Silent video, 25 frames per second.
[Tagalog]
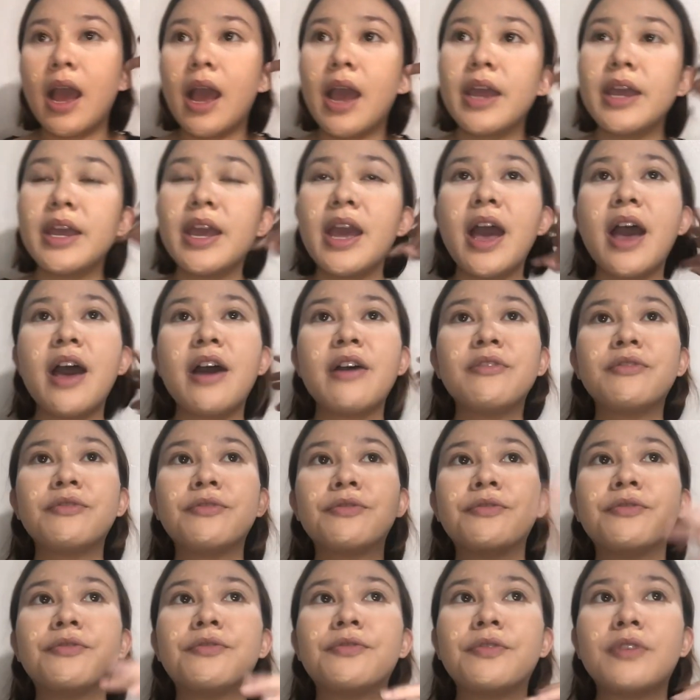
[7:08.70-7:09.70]
I have
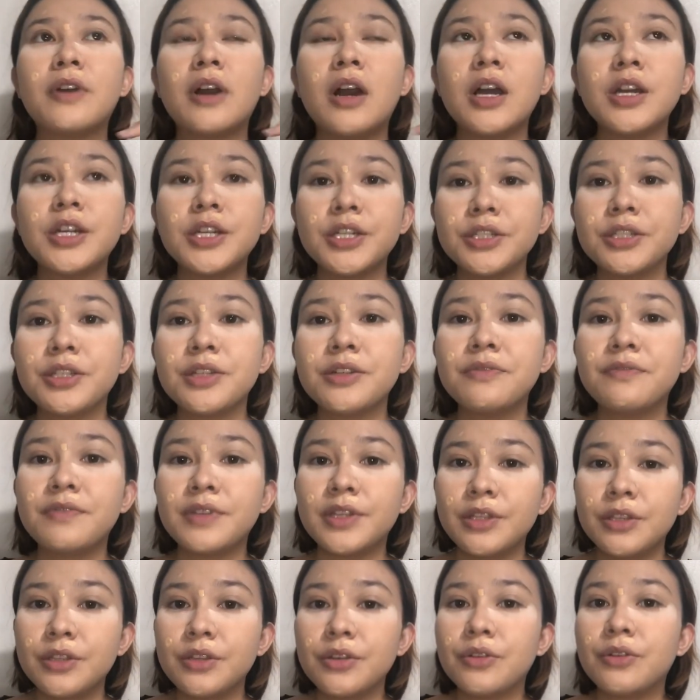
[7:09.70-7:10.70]
another
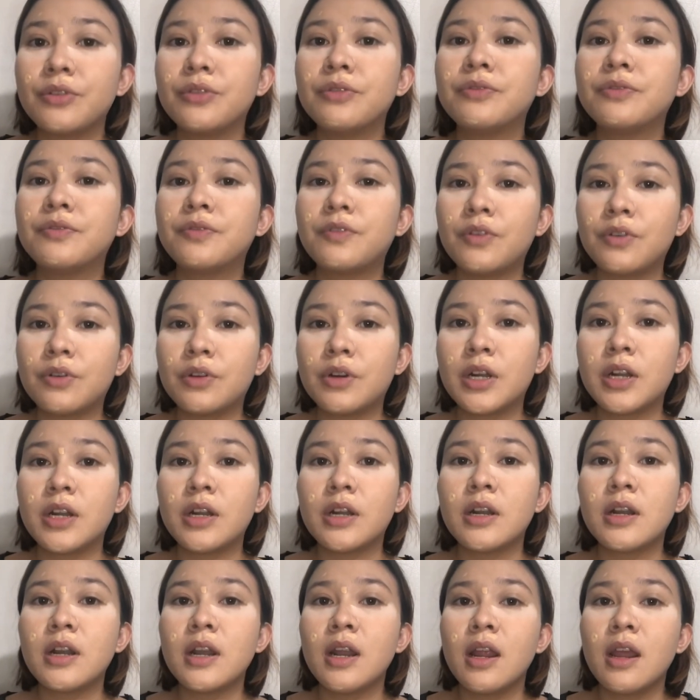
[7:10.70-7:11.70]
video
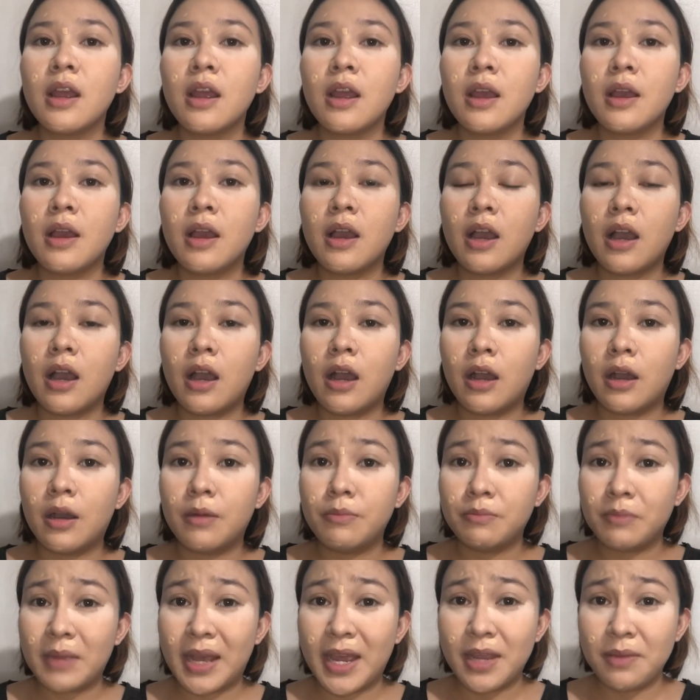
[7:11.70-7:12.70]
for
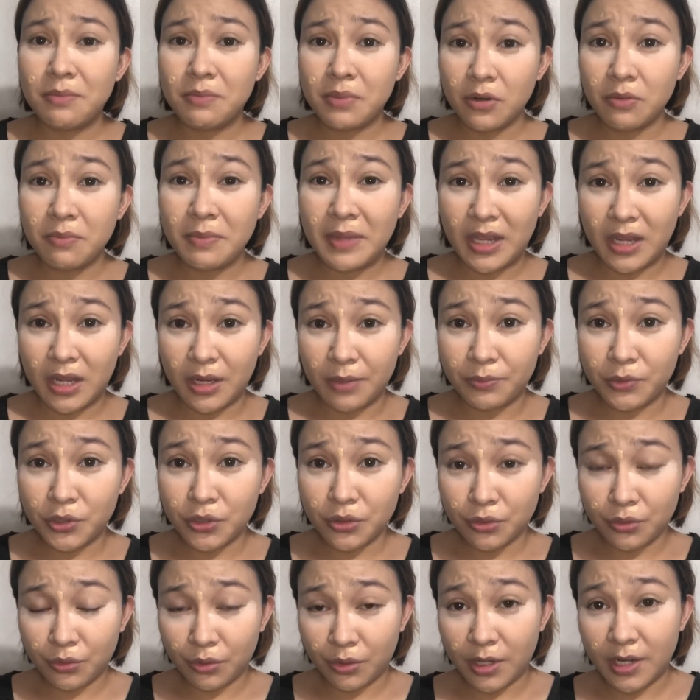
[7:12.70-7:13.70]
um, eyebrow makeup
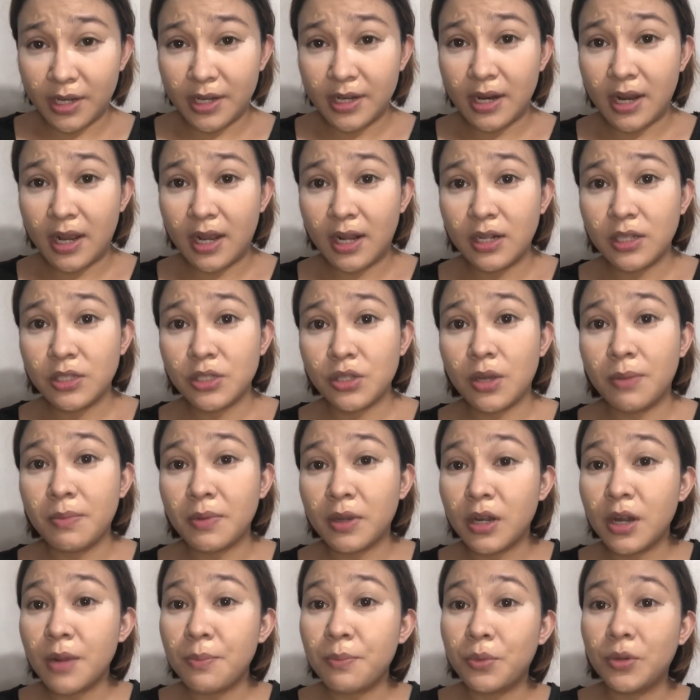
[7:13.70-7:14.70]
tutorial. So,
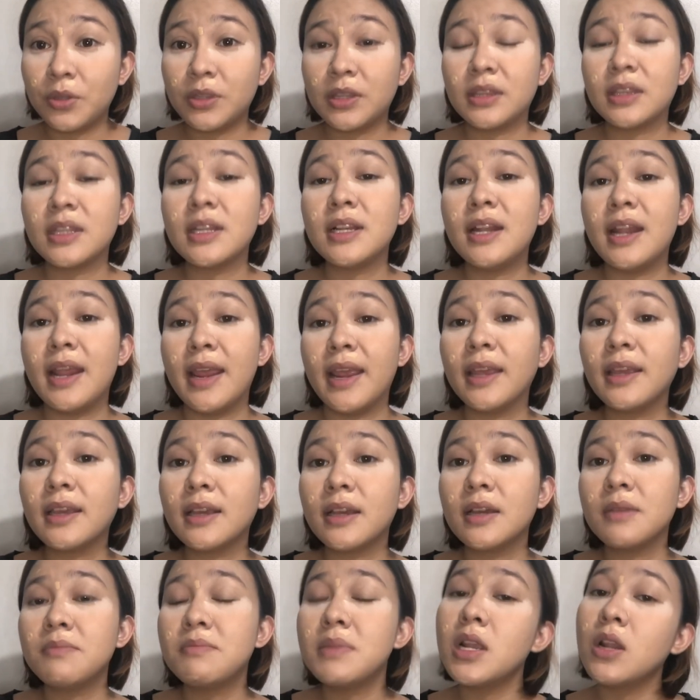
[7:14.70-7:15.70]
I'm gonna put the link
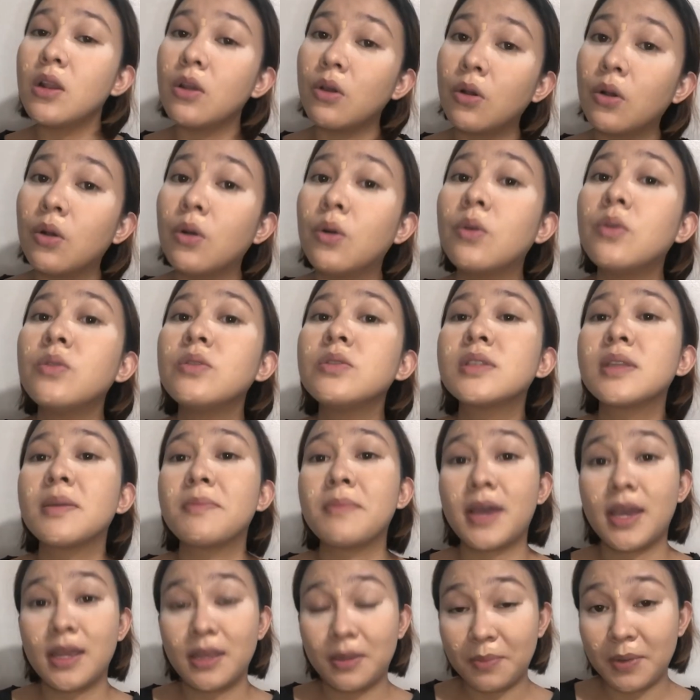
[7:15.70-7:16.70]
below
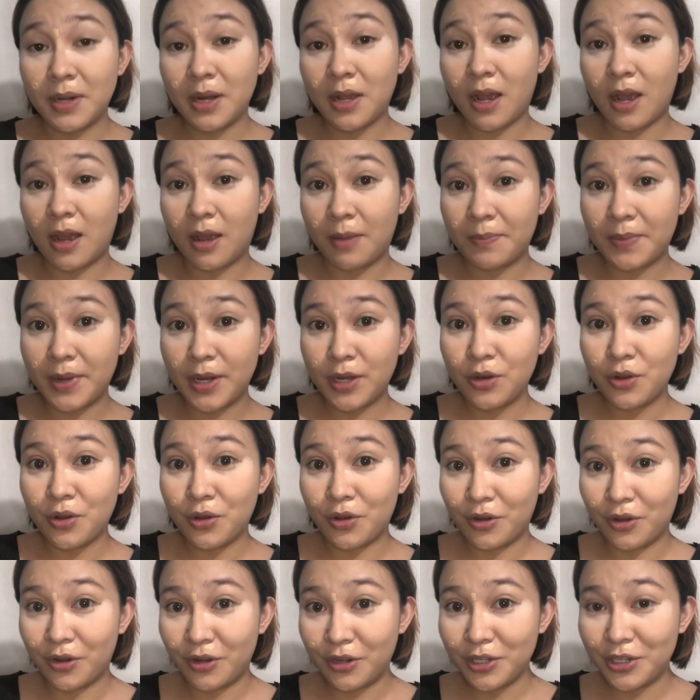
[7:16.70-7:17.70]
sa mga iba
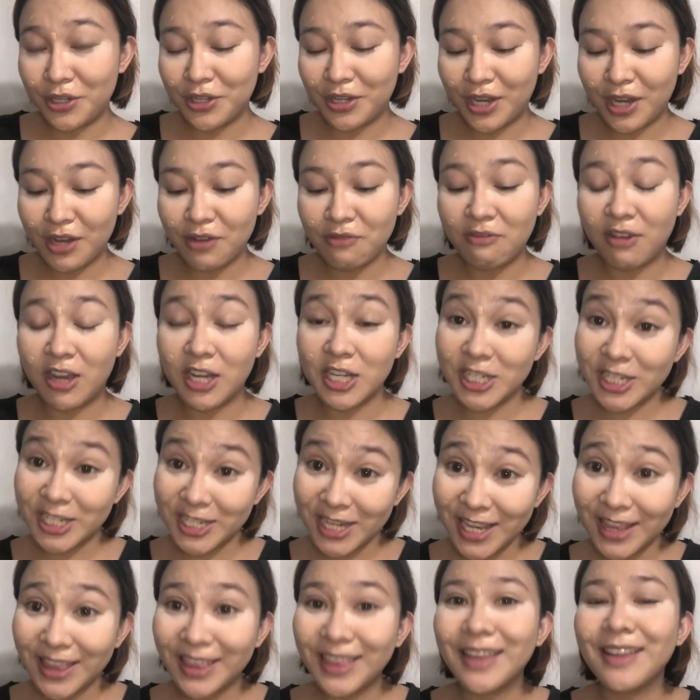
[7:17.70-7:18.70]
nakakapanood. You can
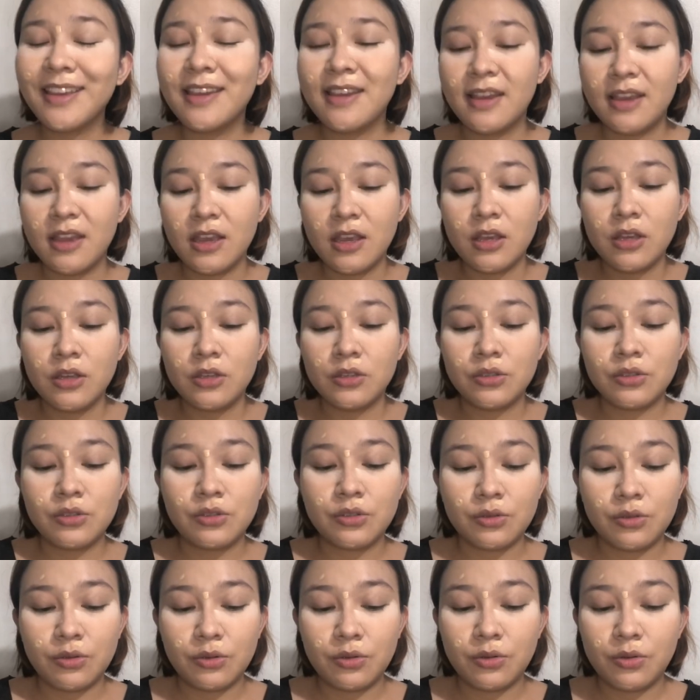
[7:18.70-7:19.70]
watch it.
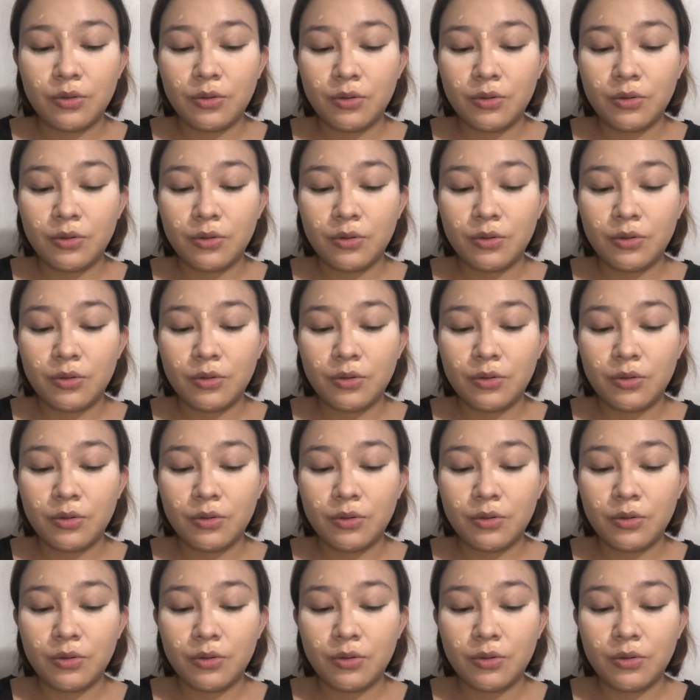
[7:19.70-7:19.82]
So,